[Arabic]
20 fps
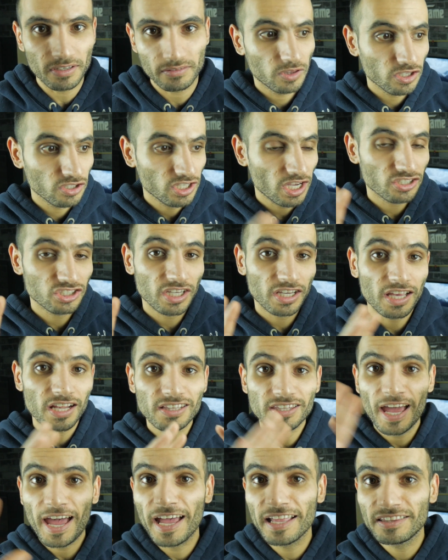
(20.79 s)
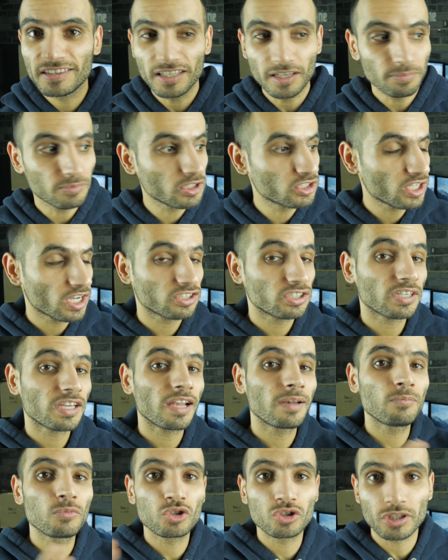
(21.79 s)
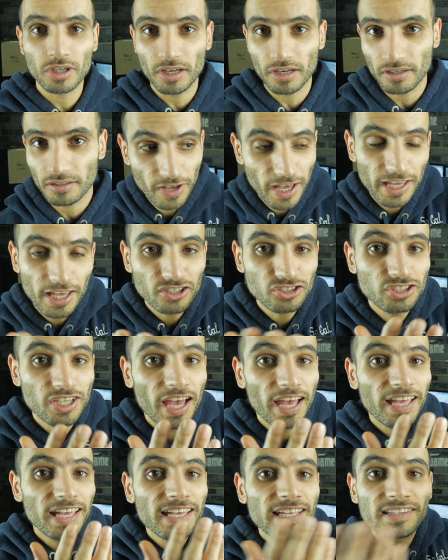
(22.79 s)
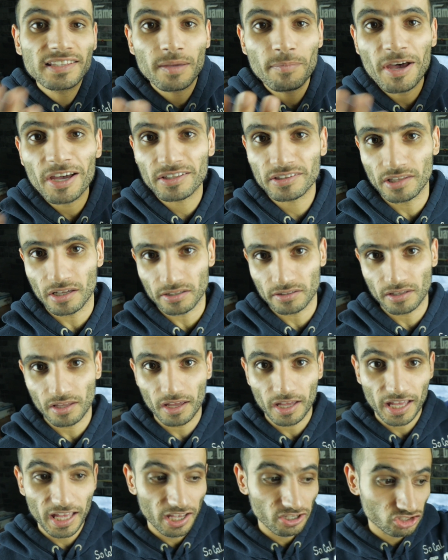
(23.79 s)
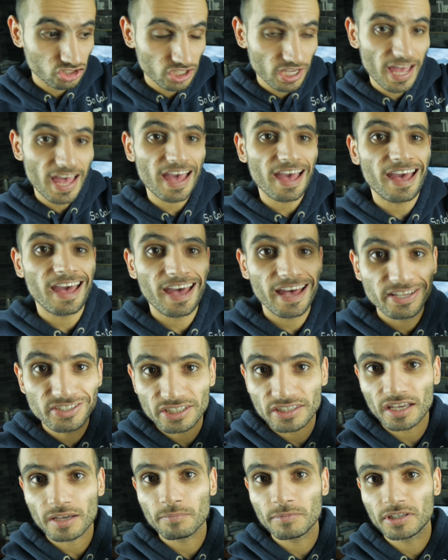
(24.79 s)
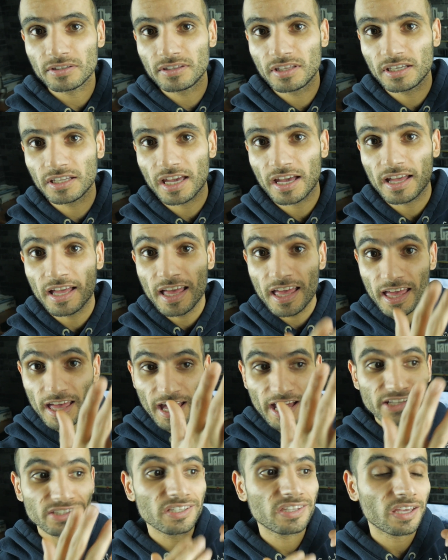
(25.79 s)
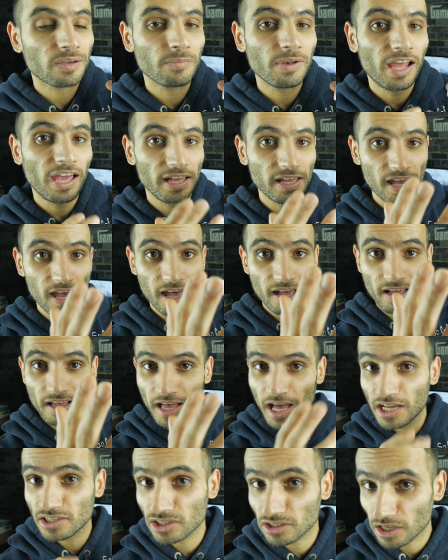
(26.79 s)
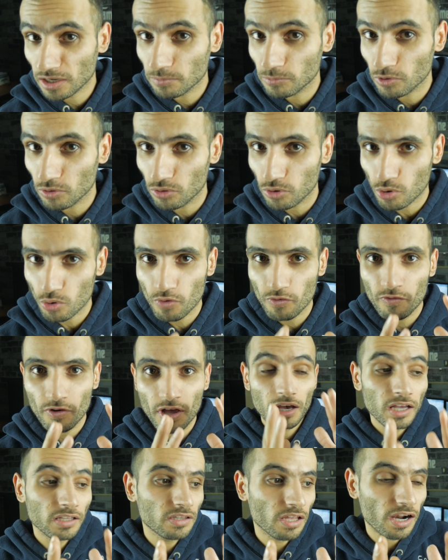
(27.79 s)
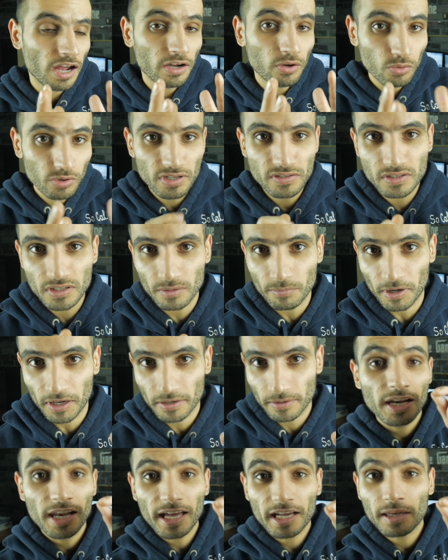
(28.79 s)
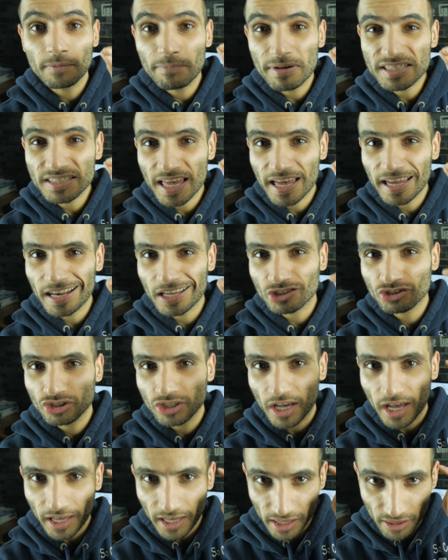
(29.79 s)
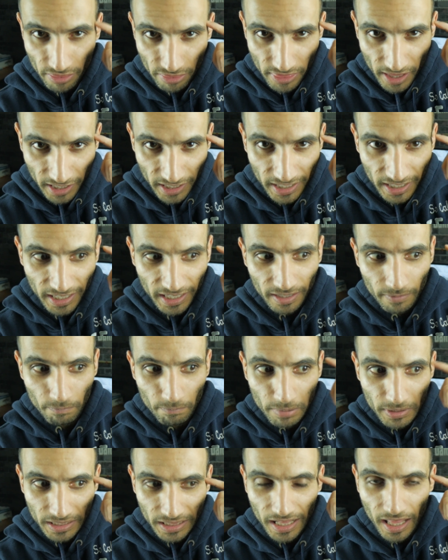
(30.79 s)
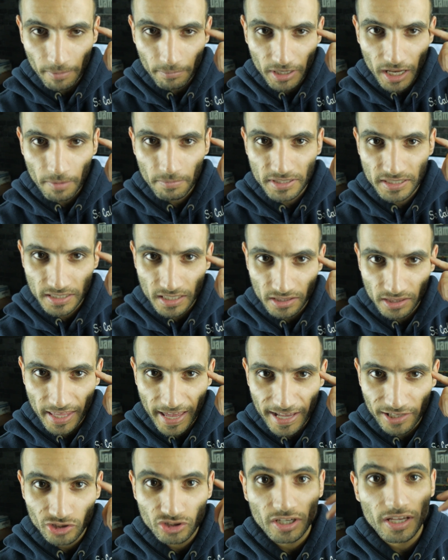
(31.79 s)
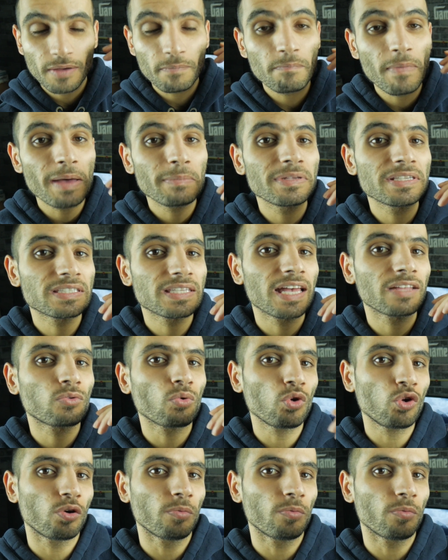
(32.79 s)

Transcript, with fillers: بتيجي على شكل تحدي بتيجي على شكل مشكله فهي اشياء انت ما اخترتها اشياء اجتك من الدنيا اجتك من الحياه اجتك من الظروف قدرك ونصيبك لكن بس هاي الاشياء الذكي بيطلع منها باستنتاج ما بنساه طول